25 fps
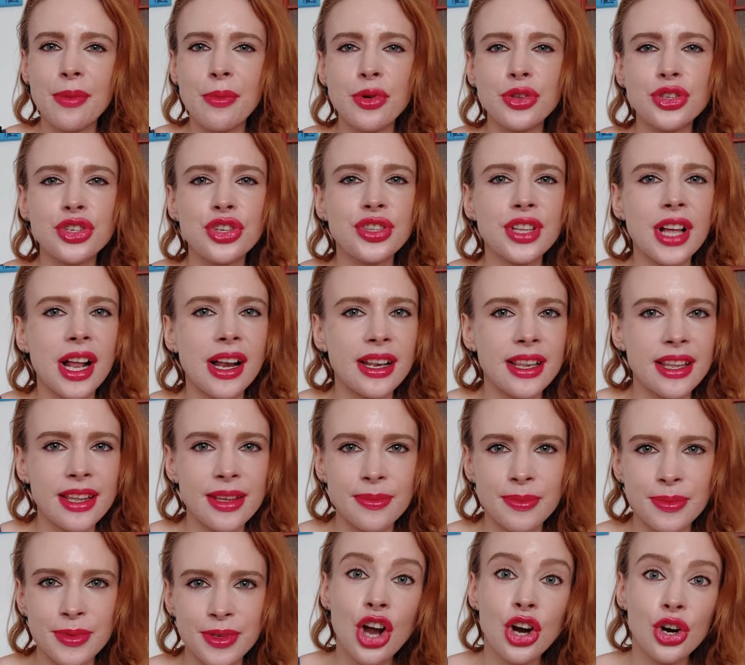
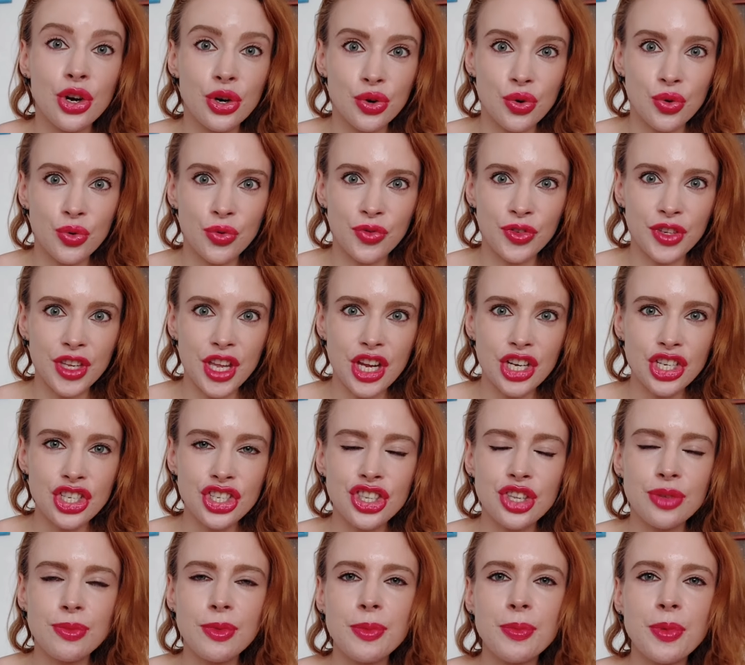emocjonalnymi, również
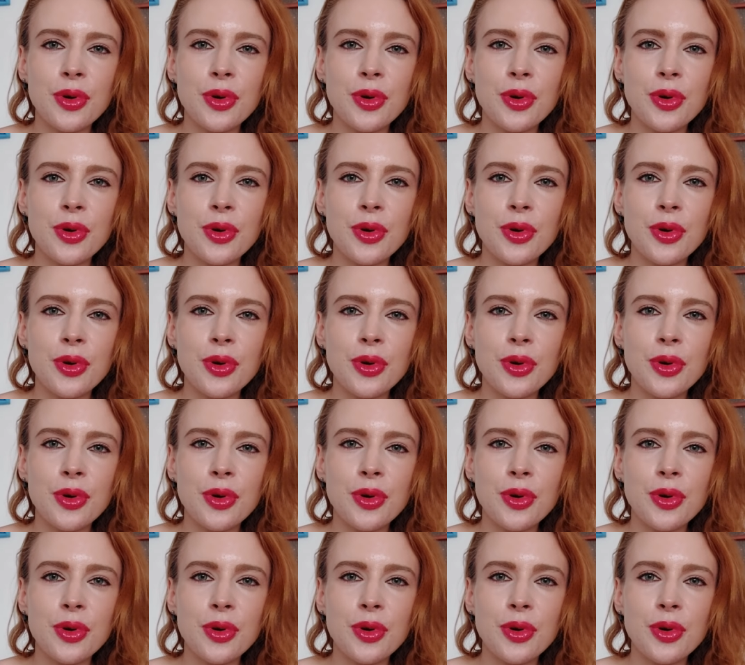tymi